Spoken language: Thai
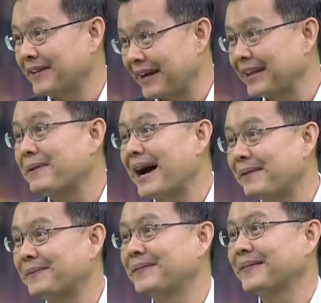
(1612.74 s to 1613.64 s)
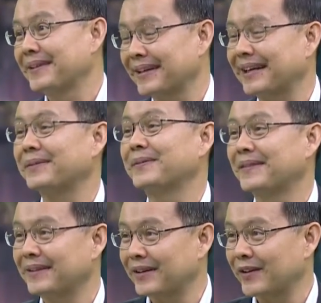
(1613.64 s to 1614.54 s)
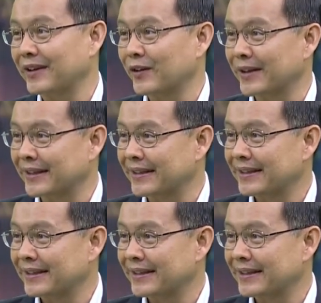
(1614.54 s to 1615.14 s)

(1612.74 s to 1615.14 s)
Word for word: ศักยภาพนะครับโดย